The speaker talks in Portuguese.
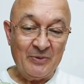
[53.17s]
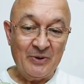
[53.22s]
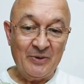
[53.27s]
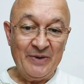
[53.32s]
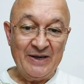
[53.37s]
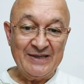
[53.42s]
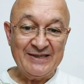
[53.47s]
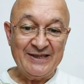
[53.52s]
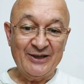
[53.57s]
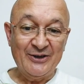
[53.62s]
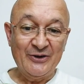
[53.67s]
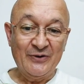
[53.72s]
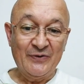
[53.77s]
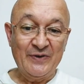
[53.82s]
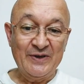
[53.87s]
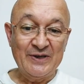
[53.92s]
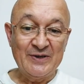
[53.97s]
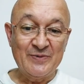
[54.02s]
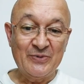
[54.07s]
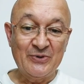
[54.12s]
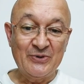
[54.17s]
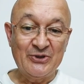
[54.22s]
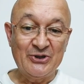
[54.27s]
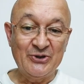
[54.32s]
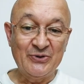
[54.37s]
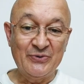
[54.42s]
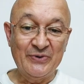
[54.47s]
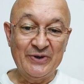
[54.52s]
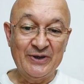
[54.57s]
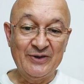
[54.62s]
promessa que eu fiz para o
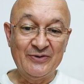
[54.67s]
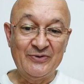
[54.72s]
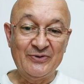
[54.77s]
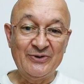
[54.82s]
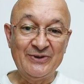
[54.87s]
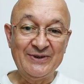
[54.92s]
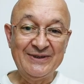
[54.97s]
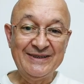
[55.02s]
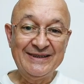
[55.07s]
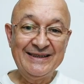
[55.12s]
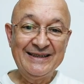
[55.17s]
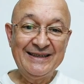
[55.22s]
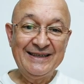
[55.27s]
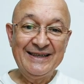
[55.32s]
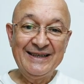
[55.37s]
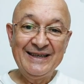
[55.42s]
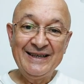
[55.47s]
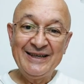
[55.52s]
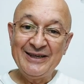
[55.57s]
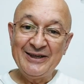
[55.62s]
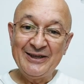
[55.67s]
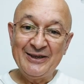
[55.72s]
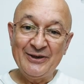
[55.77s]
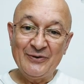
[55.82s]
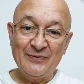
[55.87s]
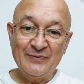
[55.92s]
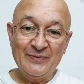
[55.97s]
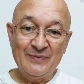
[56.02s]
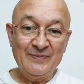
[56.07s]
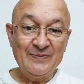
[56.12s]
tio Ivo, que
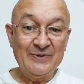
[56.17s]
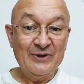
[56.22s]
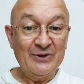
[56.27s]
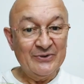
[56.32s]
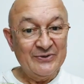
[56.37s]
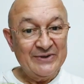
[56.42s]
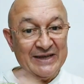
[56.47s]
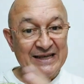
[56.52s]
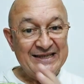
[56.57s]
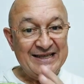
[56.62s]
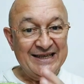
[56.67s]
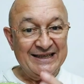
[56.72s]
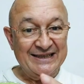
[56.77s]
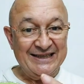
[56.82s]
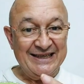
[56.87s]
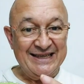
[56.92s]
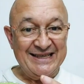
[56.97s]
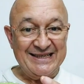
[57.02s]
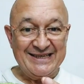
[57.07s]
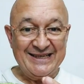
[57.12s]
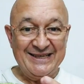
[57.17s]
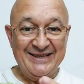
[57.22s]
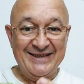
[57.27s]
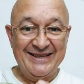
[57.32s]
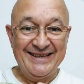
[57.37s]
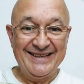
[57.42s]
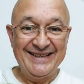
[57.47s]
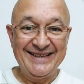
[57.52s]
eu, eu não dei certeza.